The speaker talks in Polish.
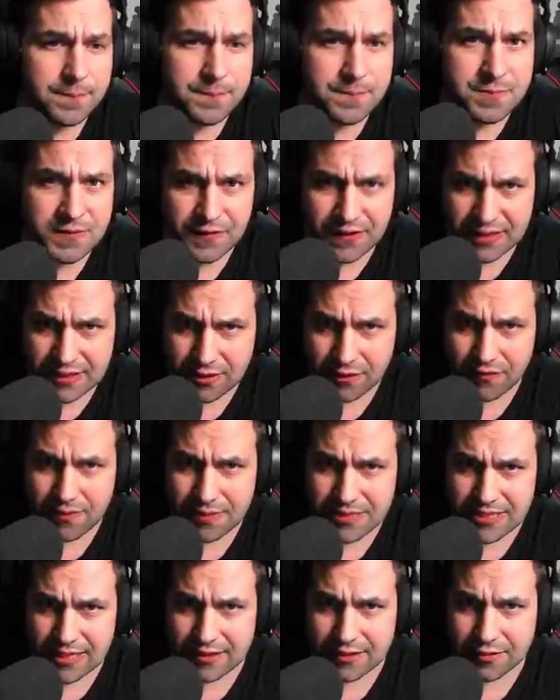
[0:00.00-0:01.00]
kwadratowej
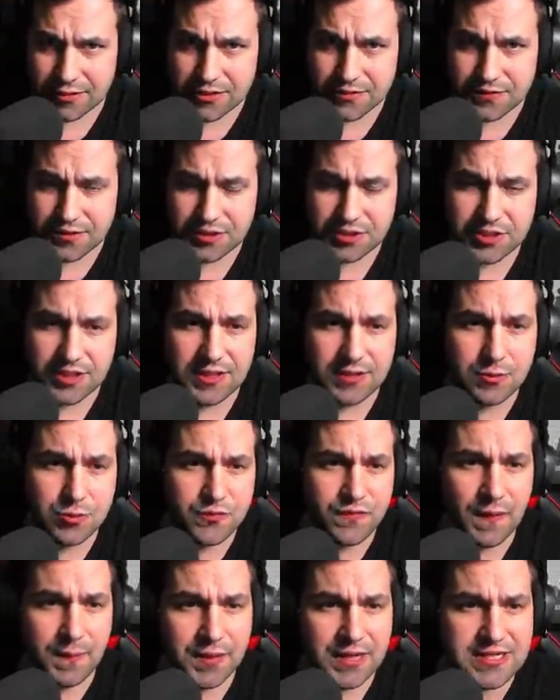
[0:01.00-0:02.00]
masakry oczywiście. Już
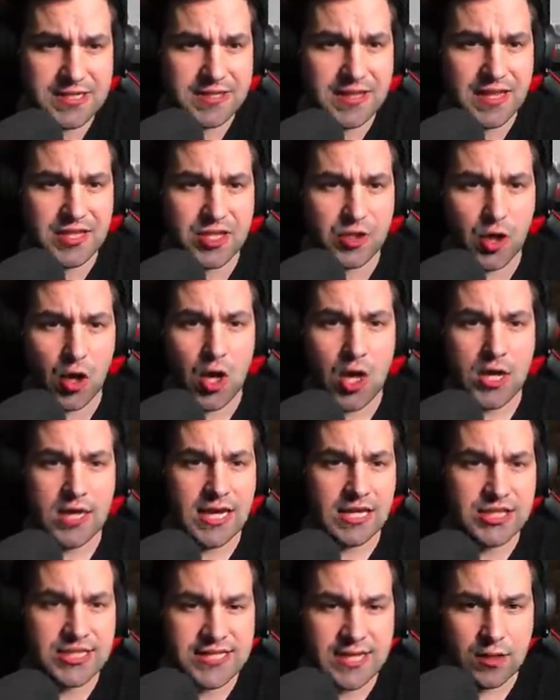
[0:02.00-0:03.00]
wam pokażę dlaczego.
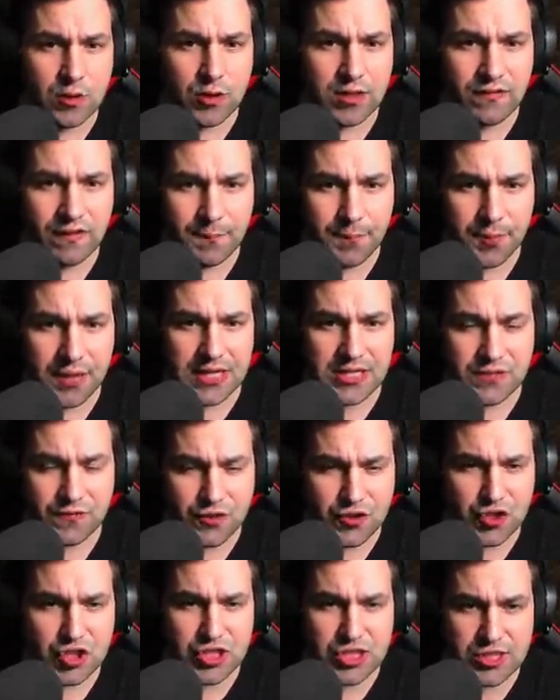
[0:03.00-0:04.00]
Ja się zaloguję i wam pokażę
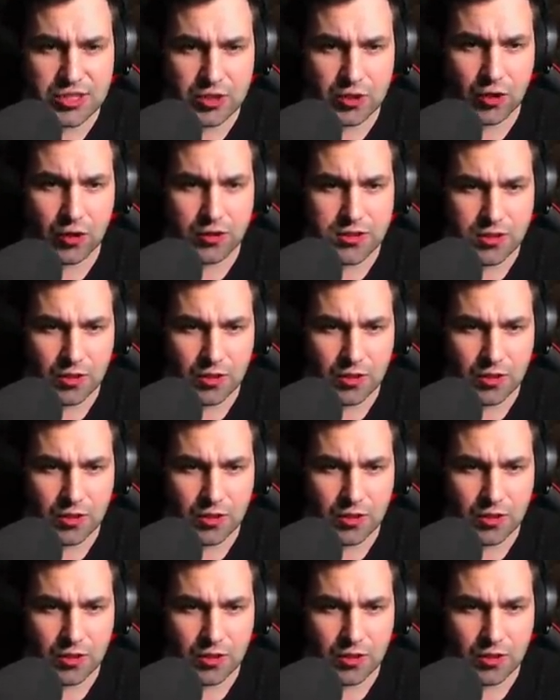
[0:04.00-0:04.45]
wszystko o co